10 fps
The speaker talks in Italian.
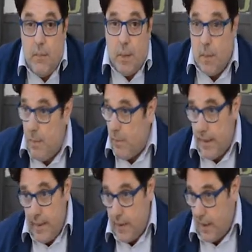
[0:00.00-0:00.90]

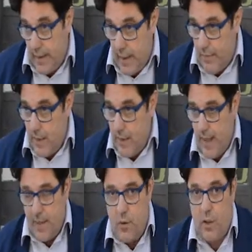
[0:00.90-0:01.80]
Probabilmente sta nella via di
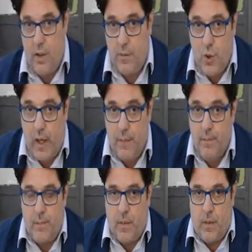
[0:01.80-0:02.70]
mezzo, cioè
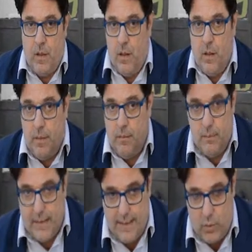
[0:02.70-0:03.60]
eh,
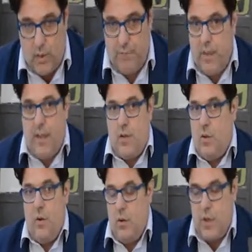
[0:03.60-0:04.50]
mettere un
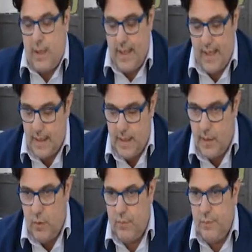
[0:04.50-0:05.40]
avviso, cercare di
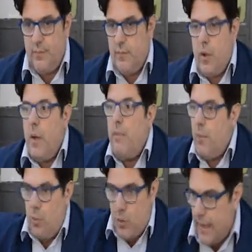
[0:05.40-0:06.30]
non, cioè,
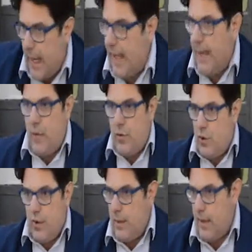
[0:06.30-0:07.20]
comunicare che non
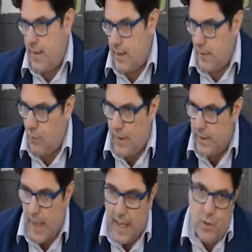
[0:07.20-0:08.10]
sono interessati al
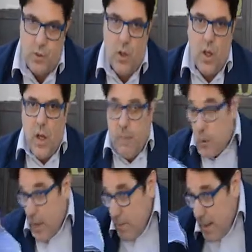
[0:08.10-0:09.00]
volantinaggio,
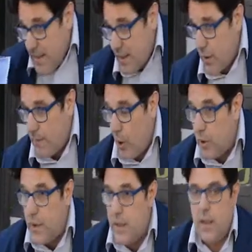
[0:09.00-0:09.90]
potrebbe essere
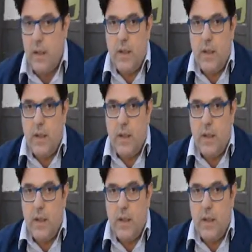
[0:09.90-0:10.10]
un'ipotesi.